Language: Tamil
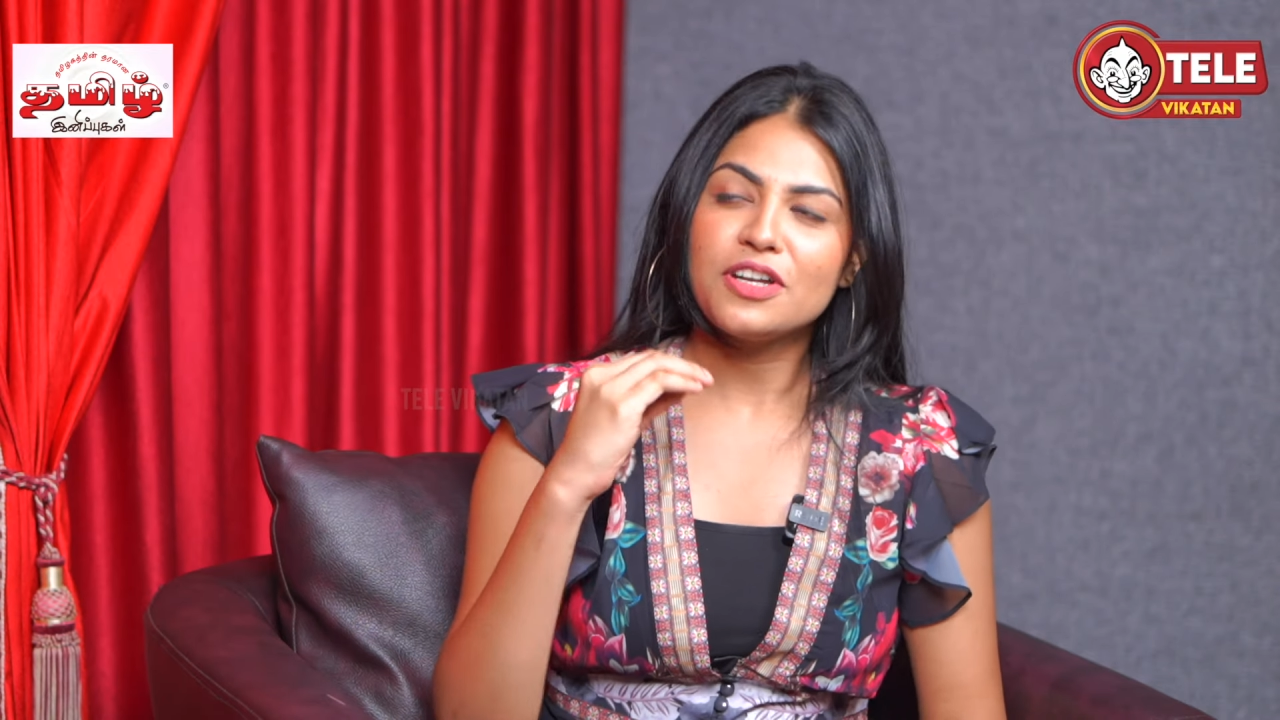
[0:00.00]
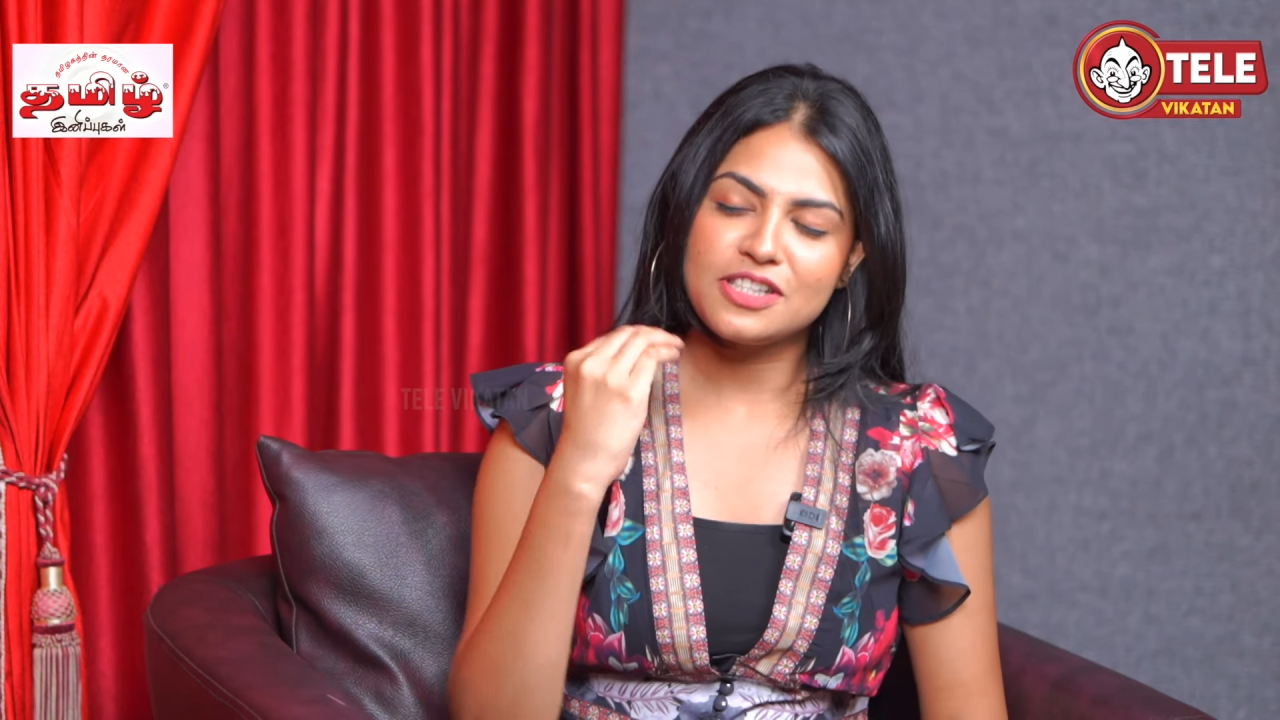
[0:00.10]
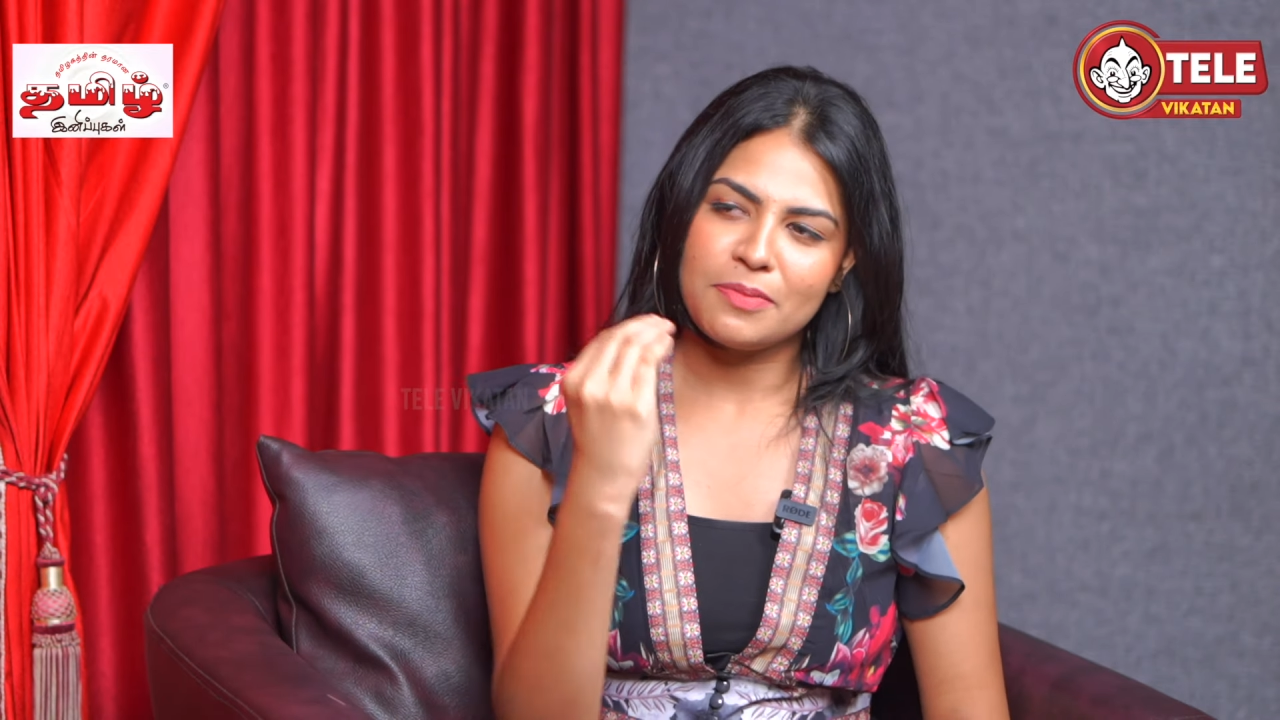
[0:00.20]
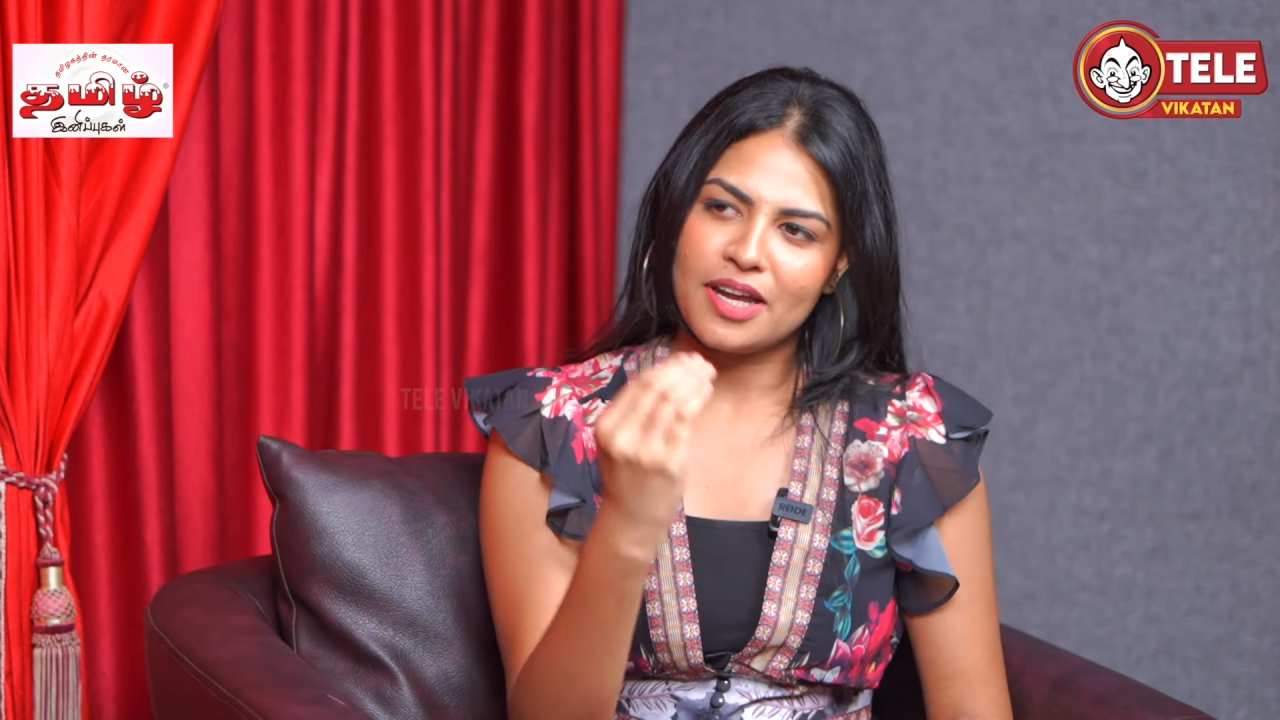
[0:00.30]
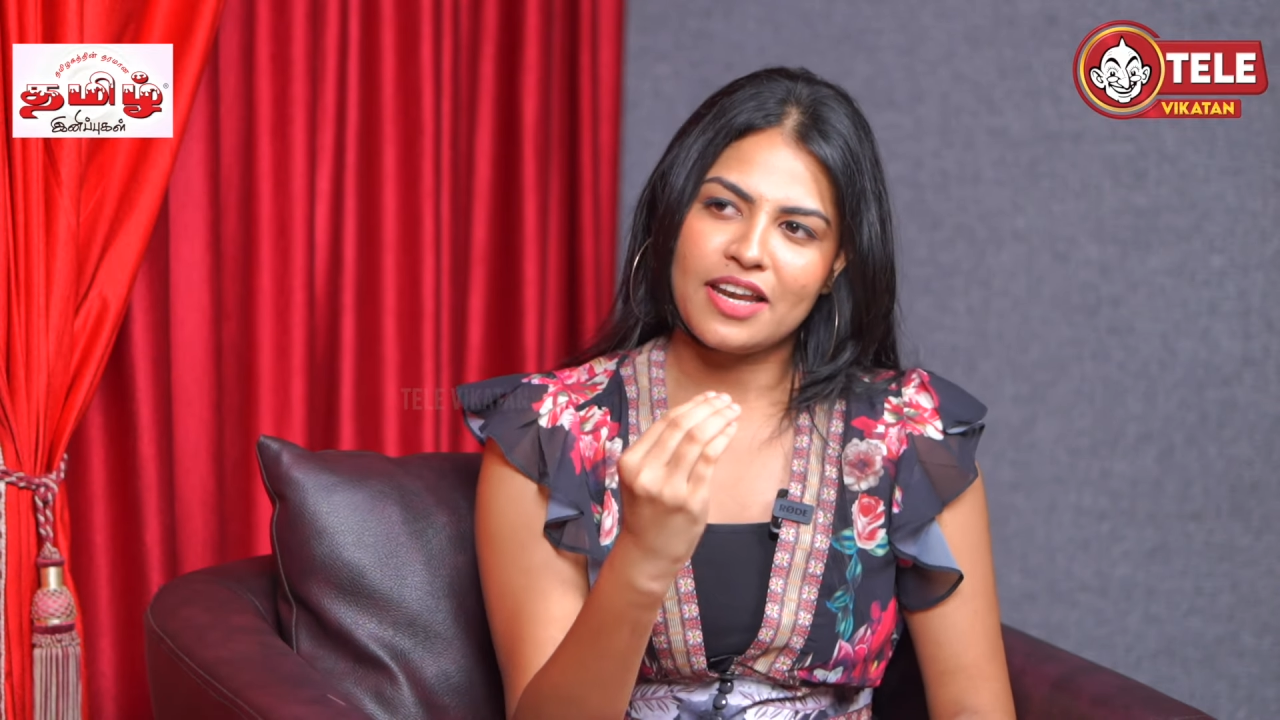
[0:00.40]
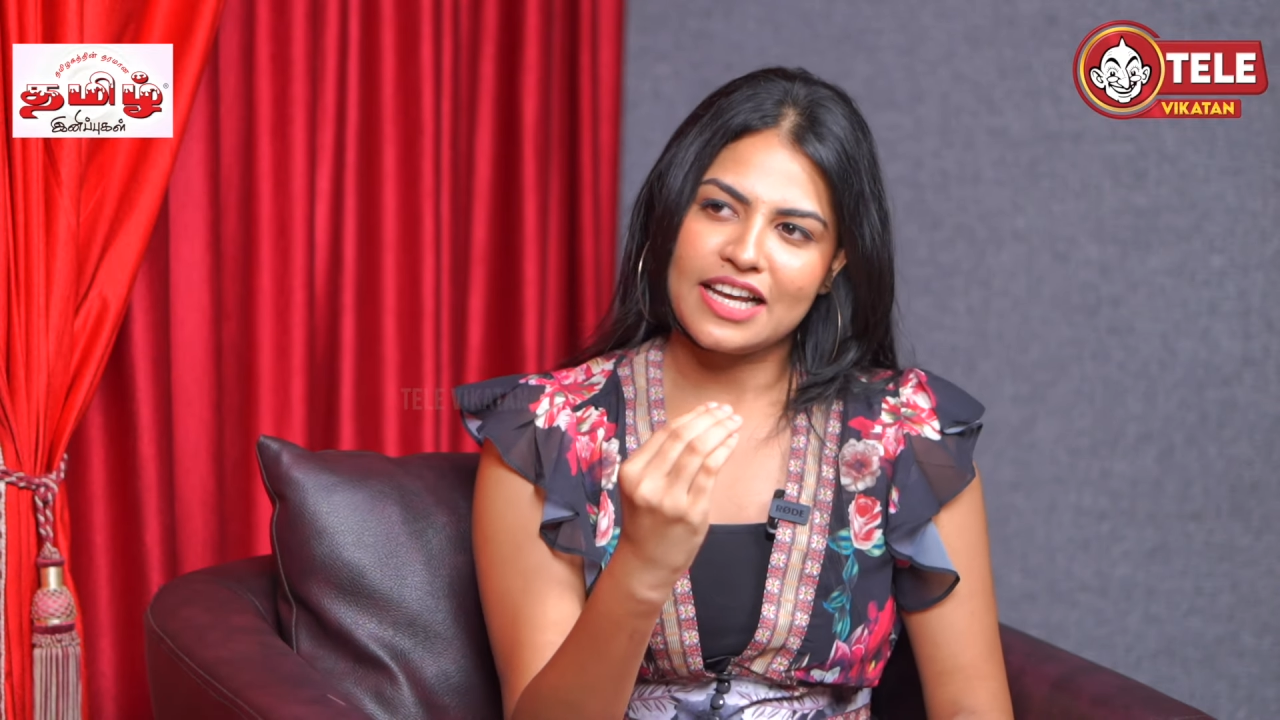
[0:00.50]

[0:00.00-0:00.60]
தாட் இட்ஸ் மை